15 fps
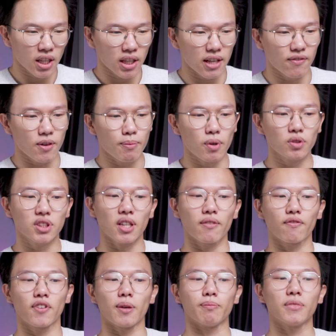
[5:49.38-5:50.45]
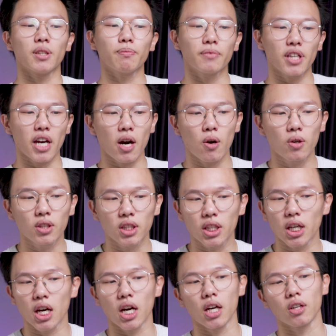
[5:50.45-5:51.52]
Đến với mẫu sản phẩm tiếp theo
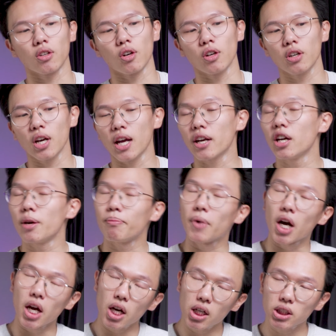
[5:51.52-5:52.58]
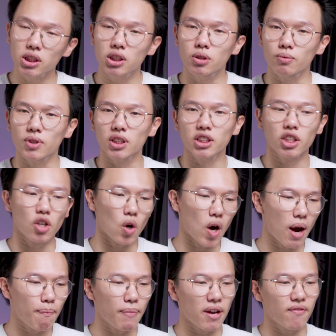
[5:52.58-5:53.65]
thì ờ, nó là đời mới hơn, chúng ta sẽ có
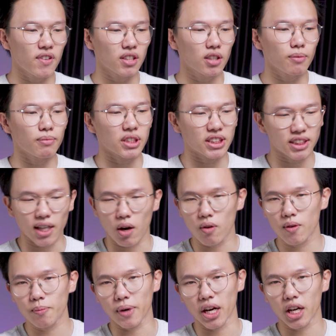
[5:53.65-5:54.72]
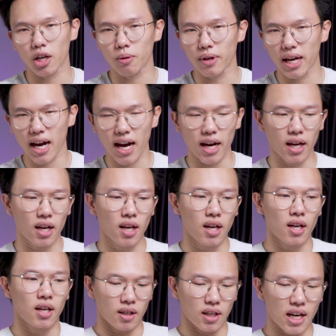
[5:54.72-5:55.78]
HP Victor 16 phiên bản 2022
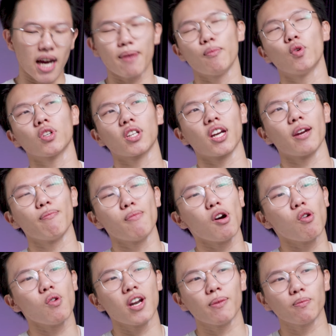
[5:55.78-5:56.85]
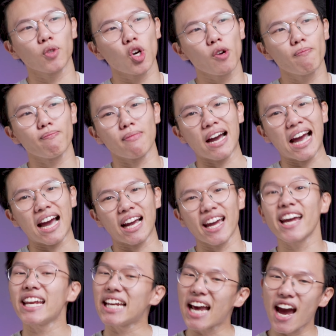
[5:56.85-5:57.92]
là một cái mẫu laptop mà
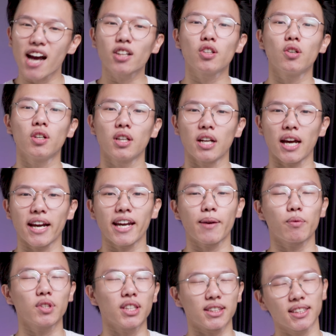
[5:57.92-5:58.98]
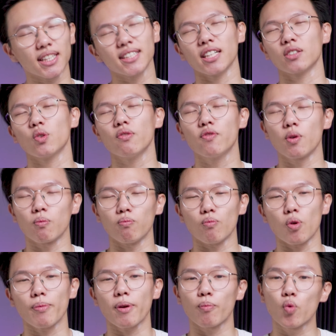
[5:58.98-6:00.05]
nghe đến hãng thôi là anh em có thể dễ dàng thuyết phục
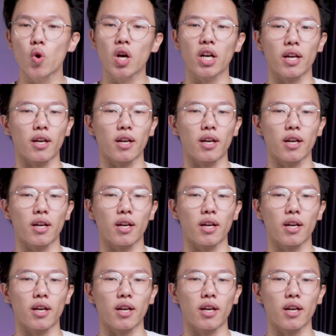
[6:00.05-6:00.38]
bố mẹ mua